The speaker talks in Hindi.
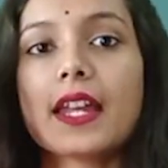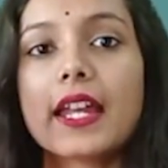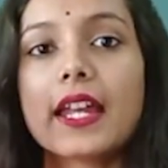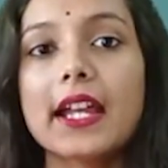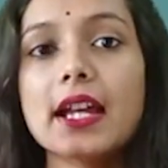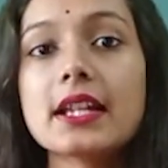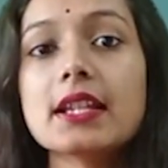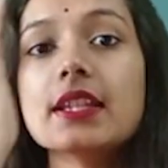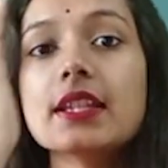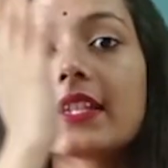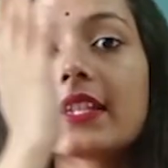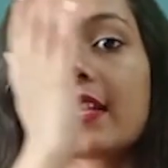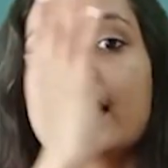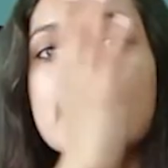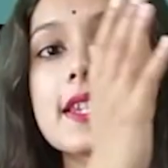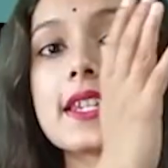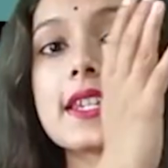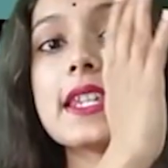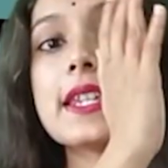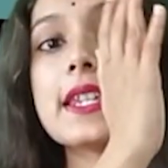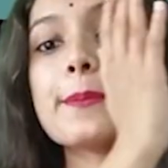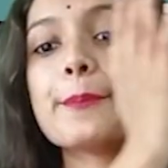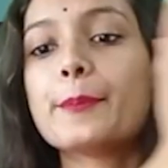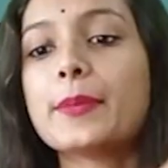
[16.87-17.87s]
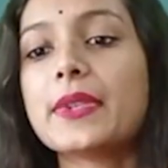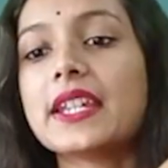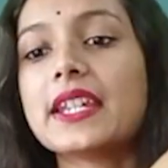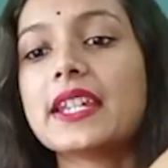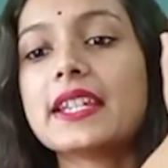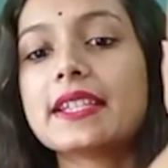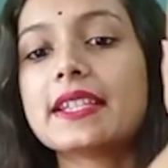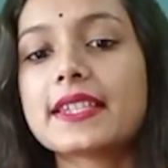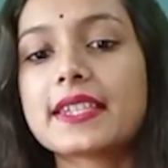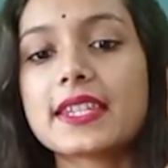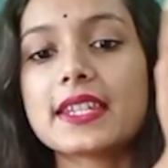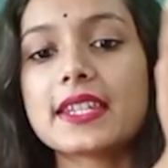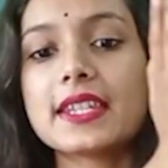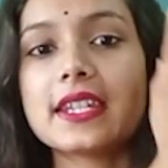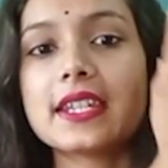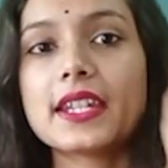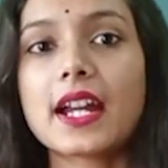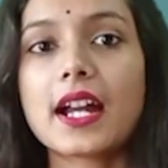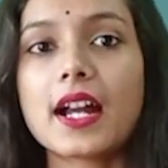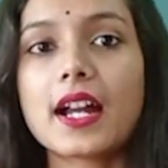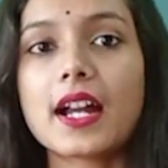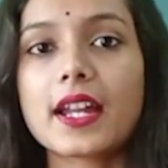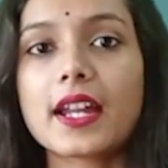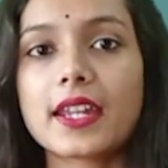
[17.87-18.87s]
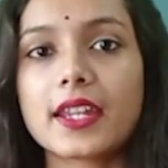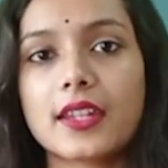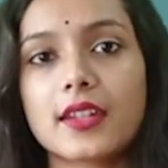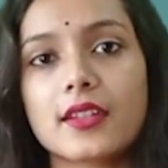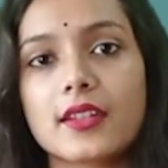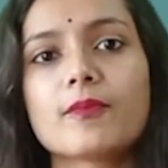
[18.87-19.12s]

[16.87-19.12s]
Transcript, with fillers: LGBTI